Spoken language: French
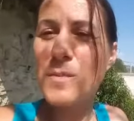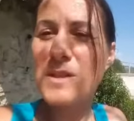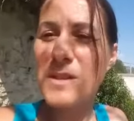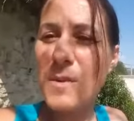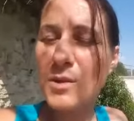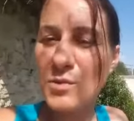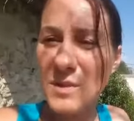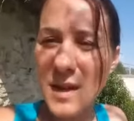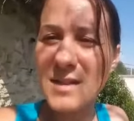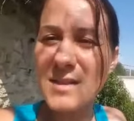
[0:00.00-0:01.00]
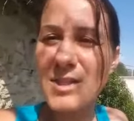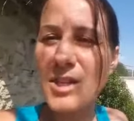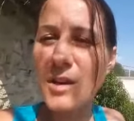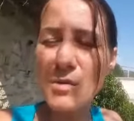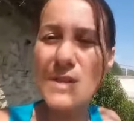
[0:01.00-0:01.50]
passée par tout ça, si
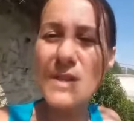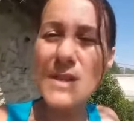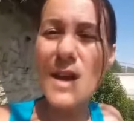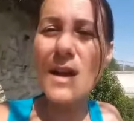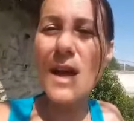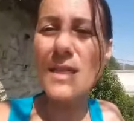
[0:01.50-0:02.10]
j'ai réussi à,